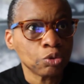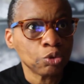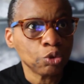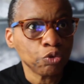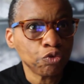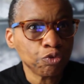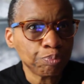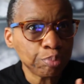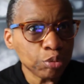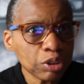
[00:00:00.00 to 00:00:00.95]
de, vous
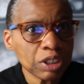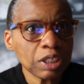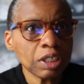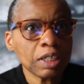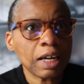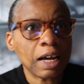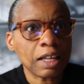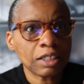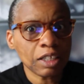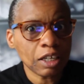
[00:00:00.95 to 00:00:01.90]
pousser à
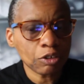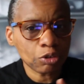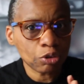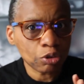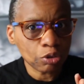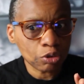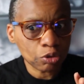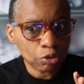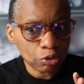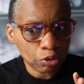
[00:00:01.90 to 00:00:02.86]
atteindre
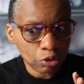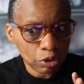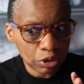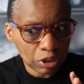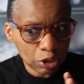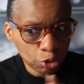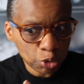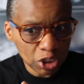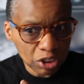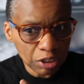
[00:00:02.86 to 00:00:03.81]
ces
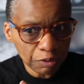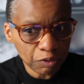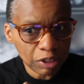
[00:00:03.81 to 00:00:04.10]
objectifs